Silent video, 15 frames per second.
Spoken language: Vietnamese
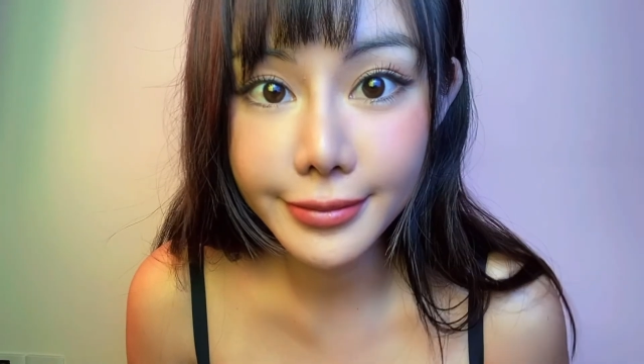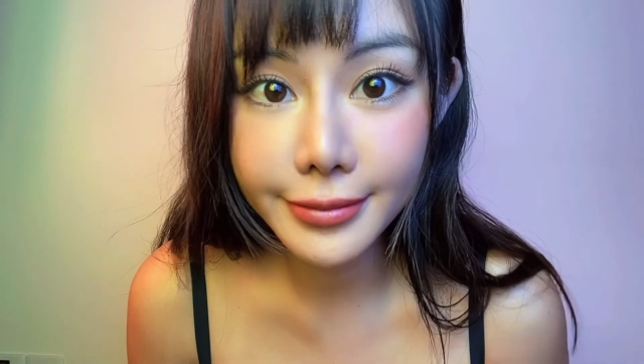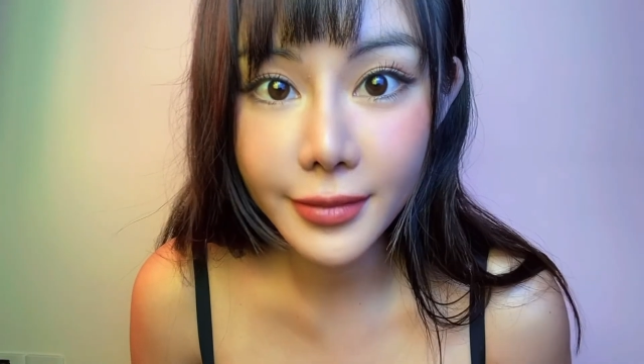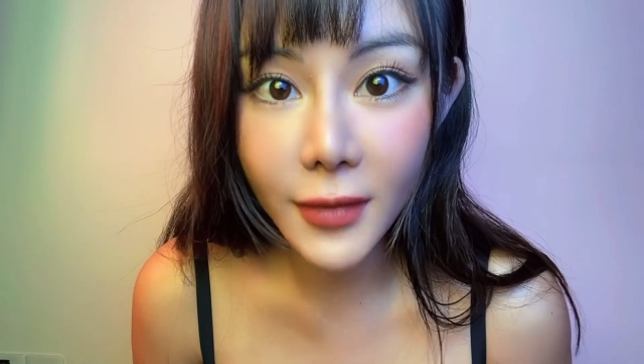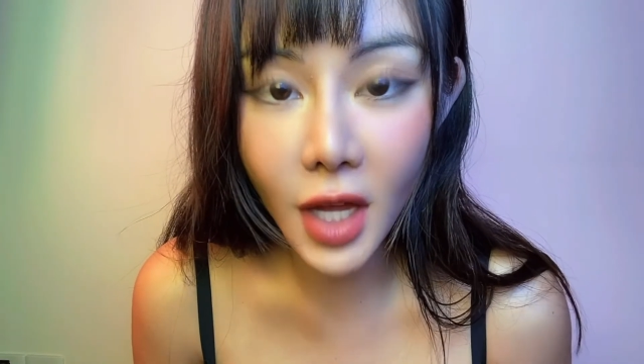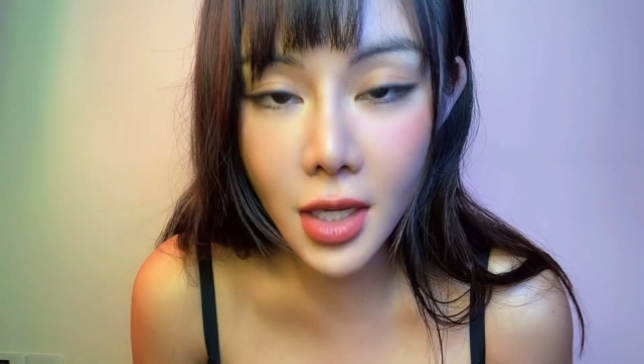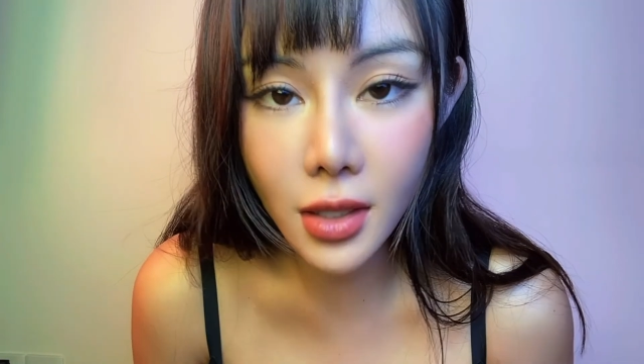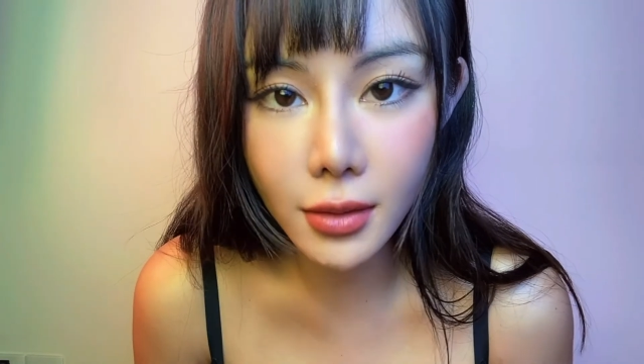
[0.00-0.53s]

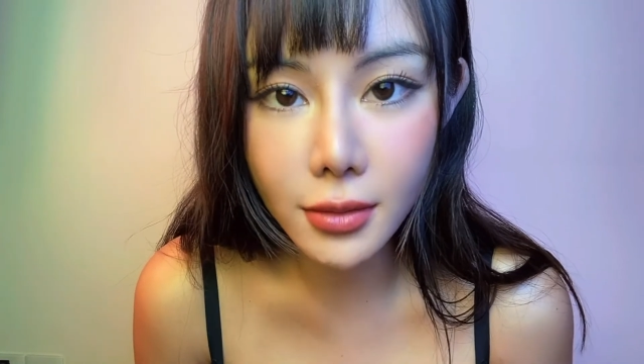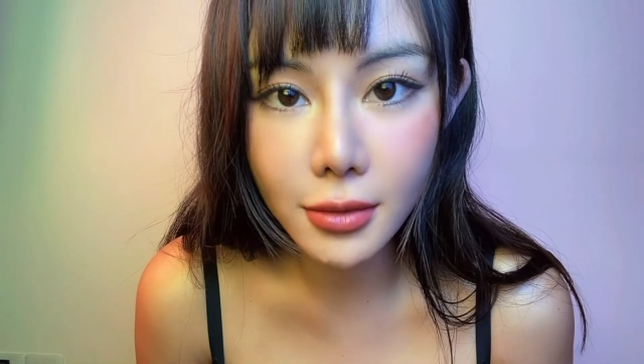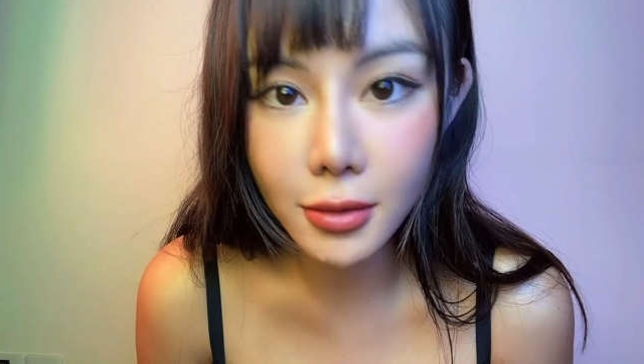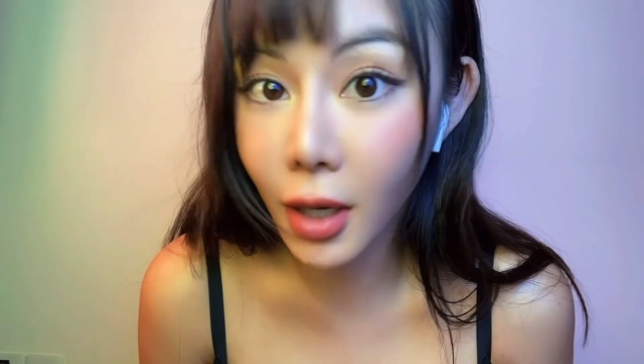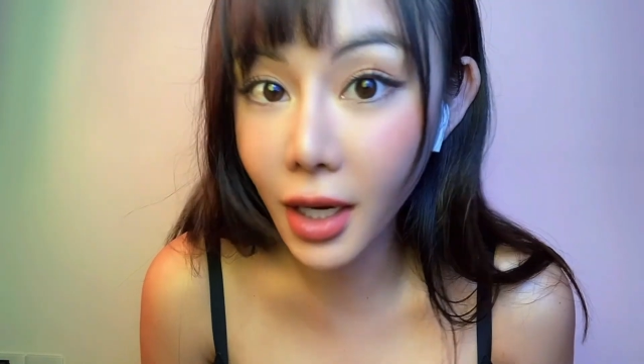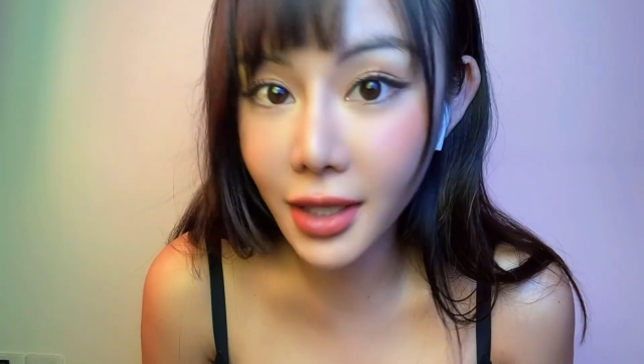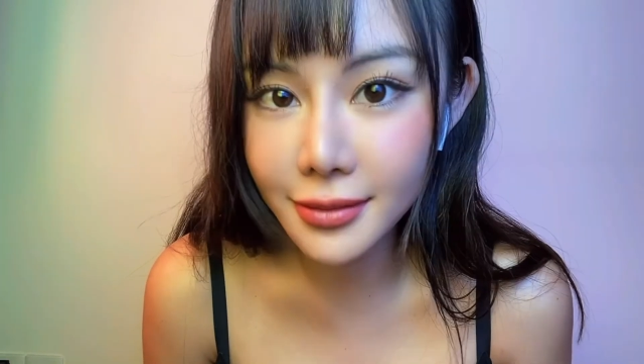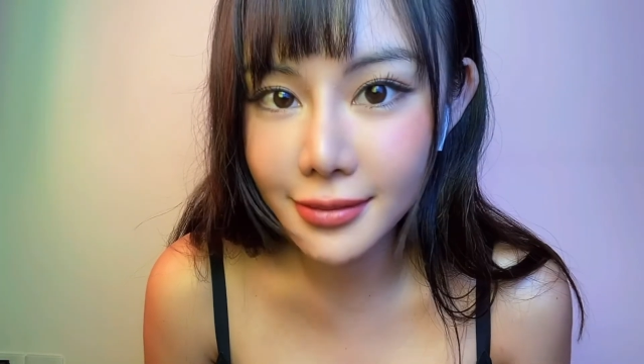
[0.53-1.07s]
Ý,
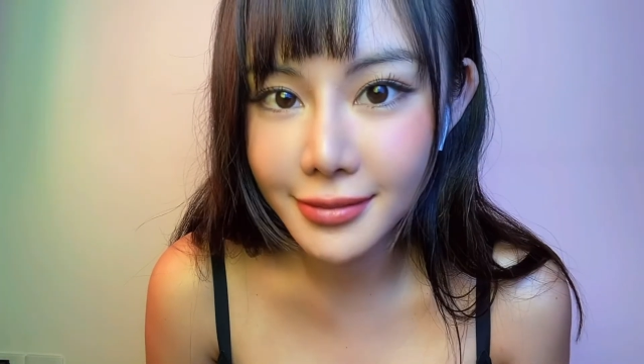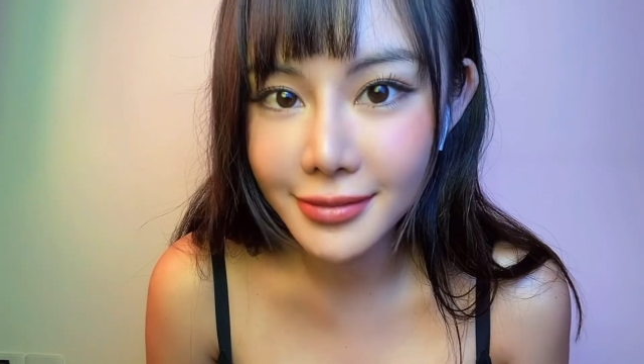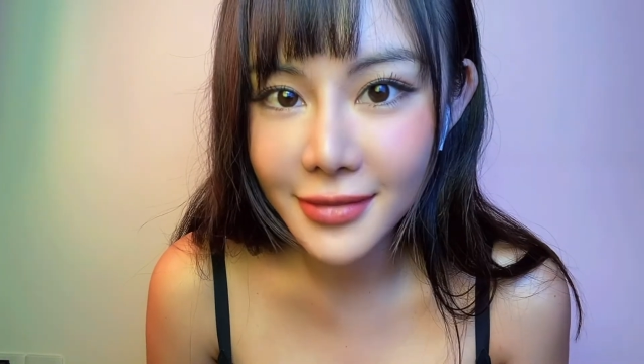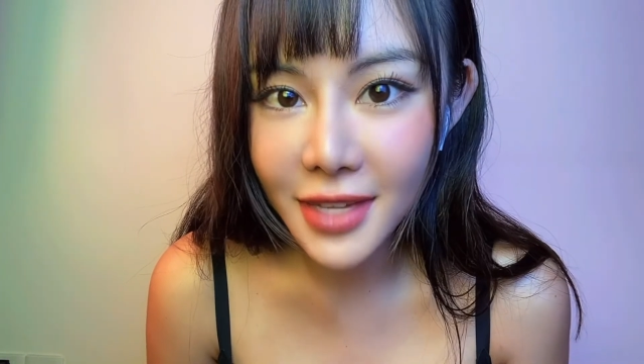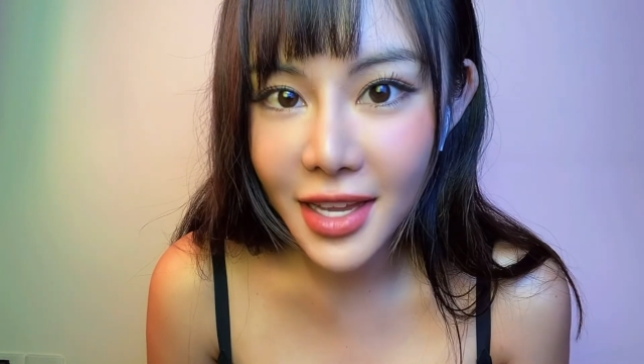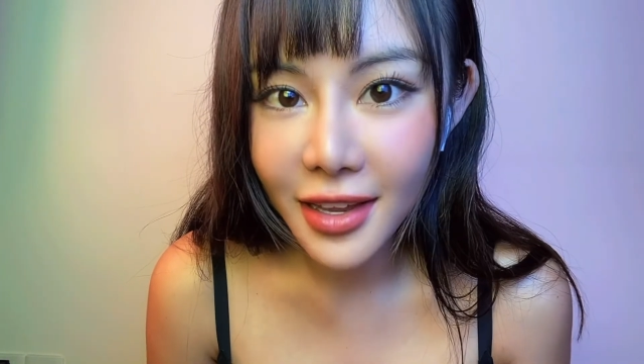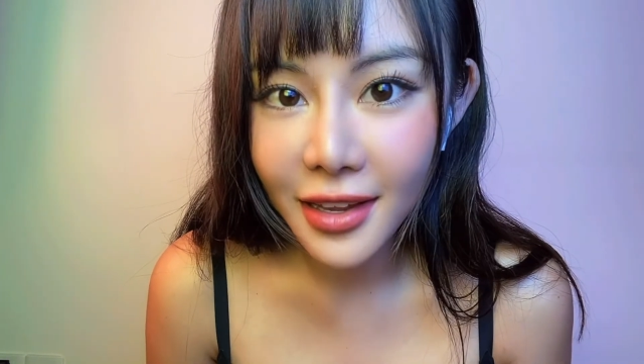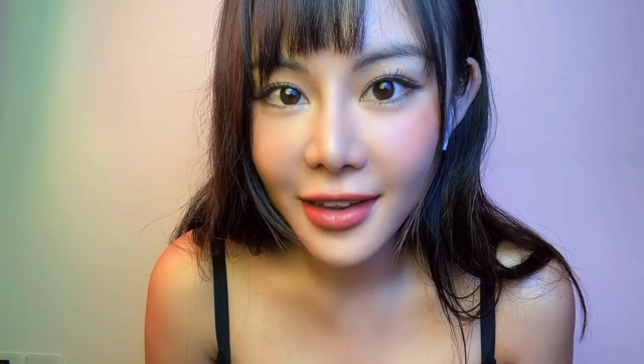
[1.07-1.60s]
quên.
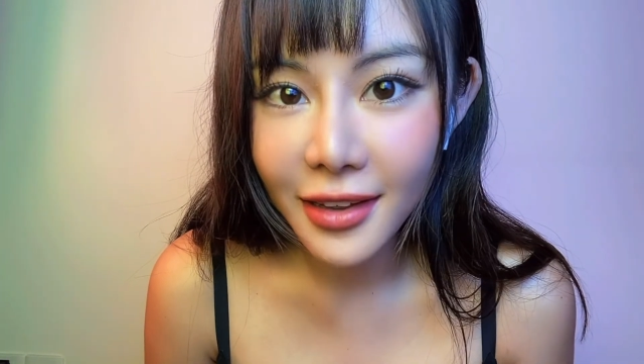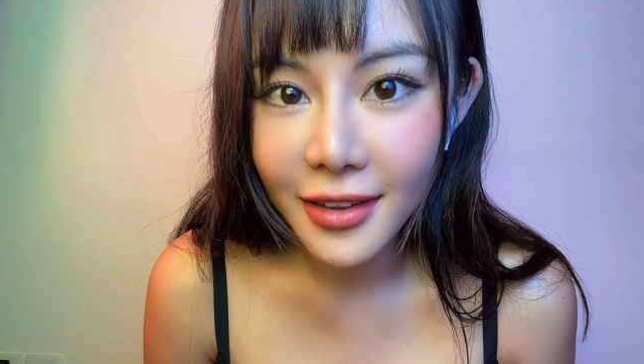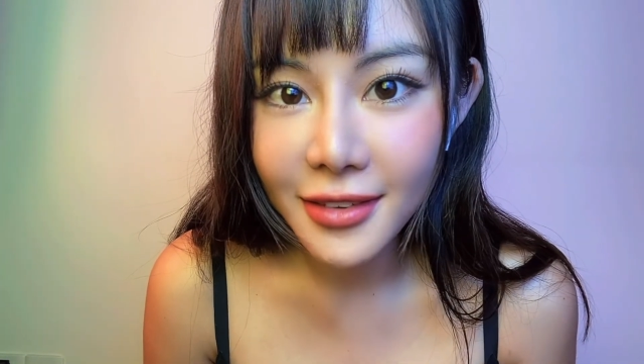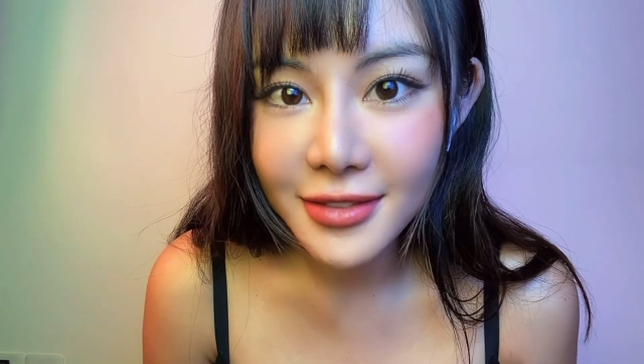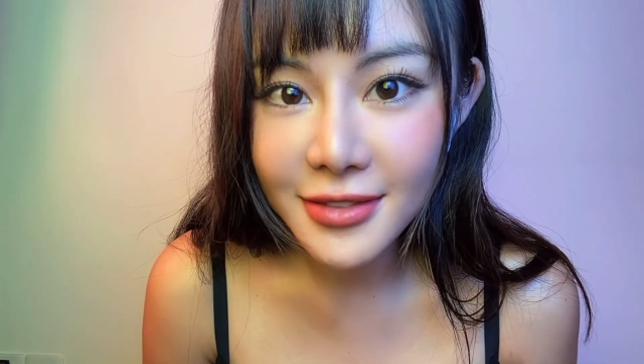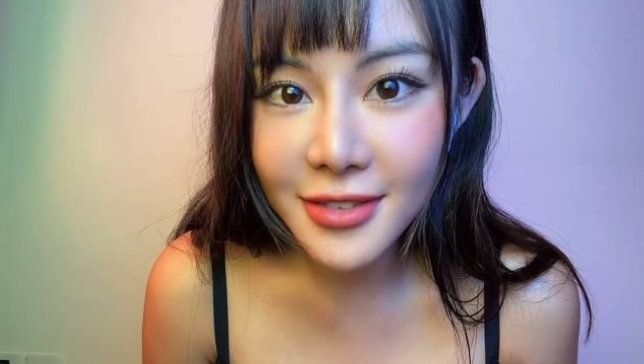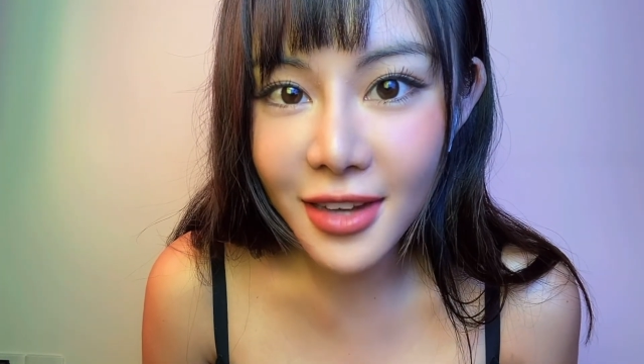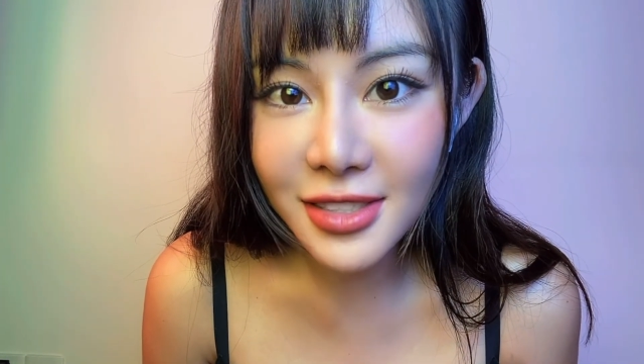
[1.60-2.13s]

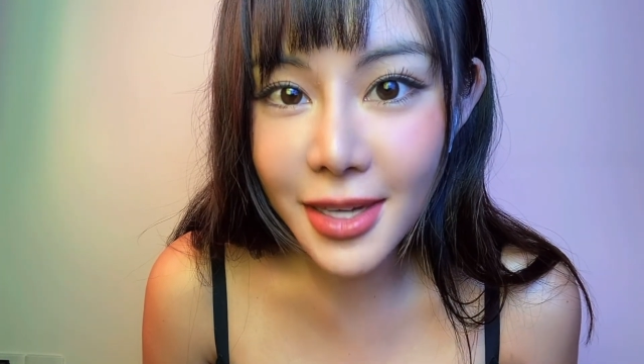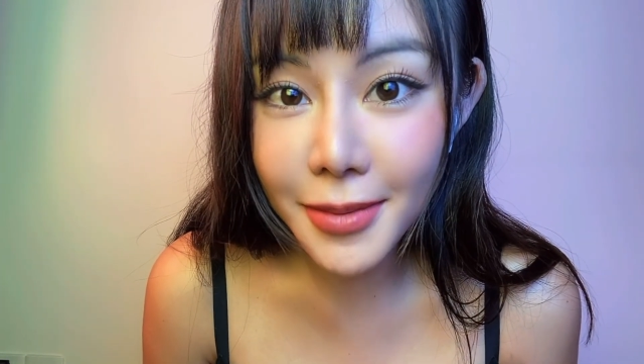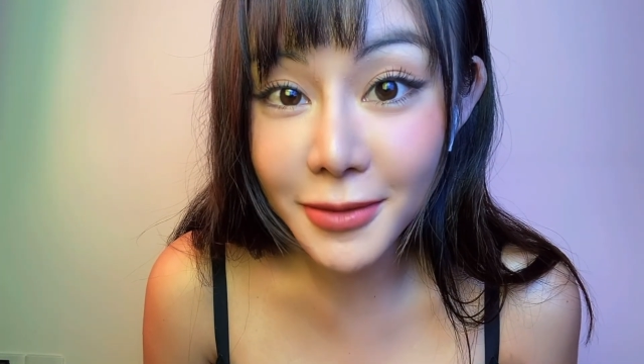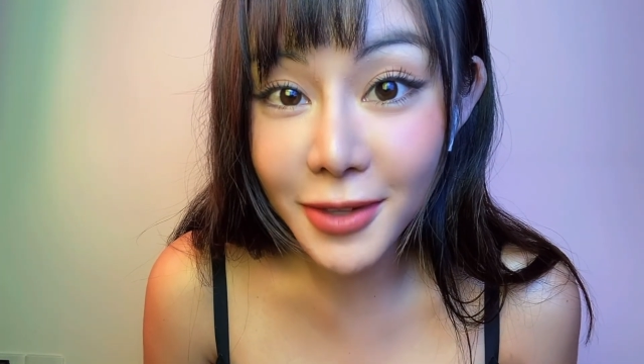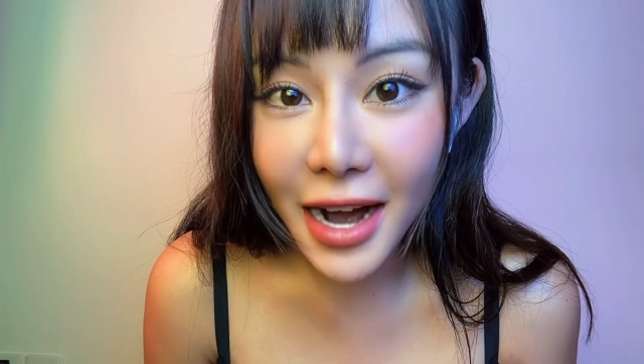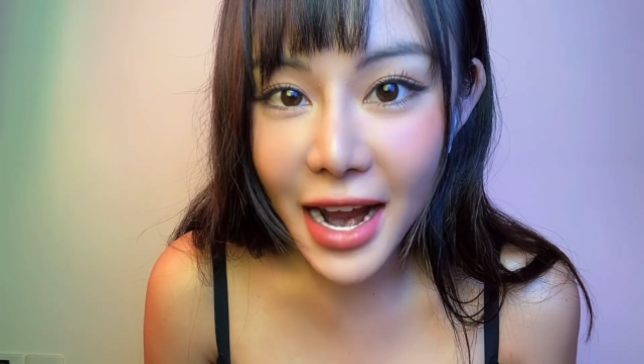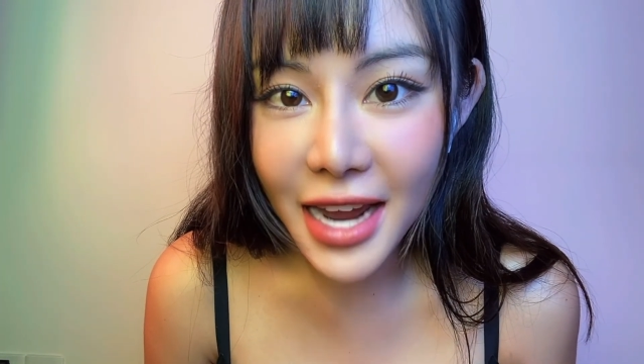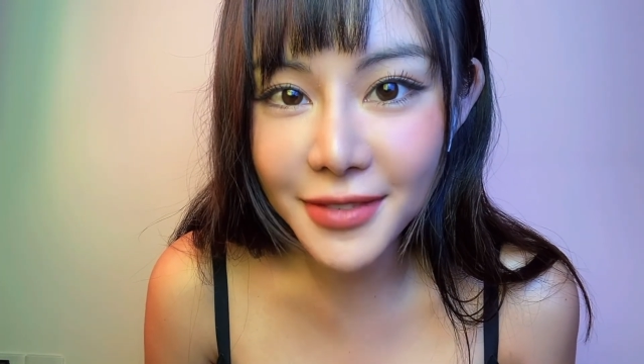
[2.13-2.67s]
Nhớ
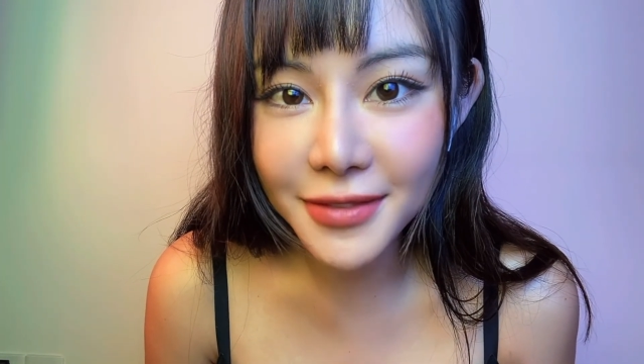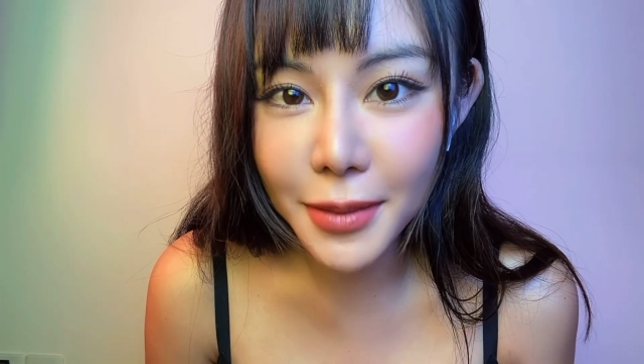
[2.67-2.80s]
subscribe